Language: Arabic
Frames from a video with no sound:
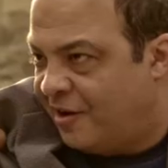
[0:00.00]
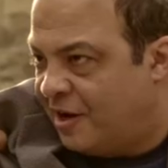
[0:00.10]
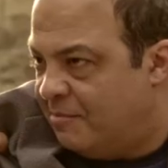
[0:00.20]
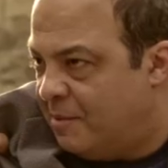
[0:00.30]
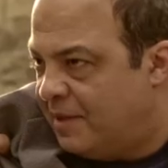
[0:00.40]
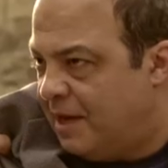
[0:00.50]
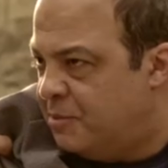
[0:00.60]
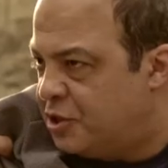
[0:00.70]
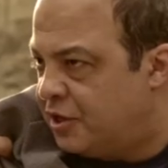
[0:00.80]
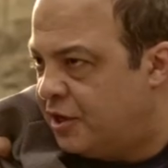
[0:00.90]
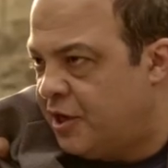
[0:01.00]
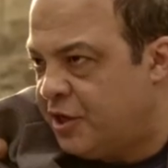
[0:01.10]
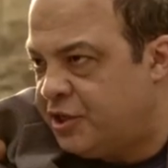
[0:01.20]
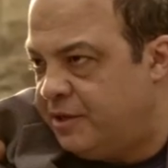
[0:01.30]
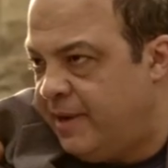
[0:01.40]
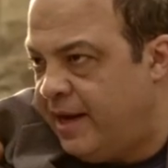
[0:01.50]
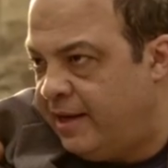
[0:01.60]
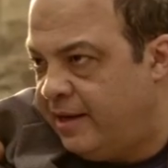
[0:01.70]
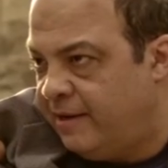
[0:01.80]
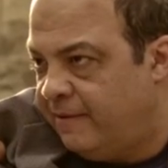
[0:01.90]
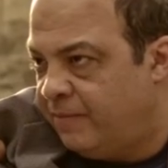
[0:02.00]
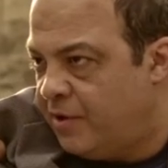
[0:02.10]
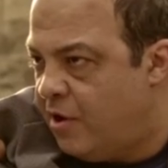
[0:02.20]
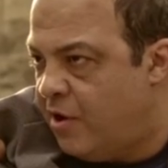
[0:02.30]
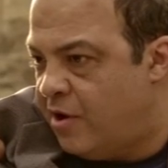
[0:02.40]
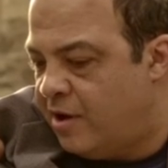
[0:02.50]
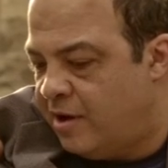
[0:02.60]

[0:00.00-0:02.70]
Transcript: راجل ما بتحبش التجارة الشمال آه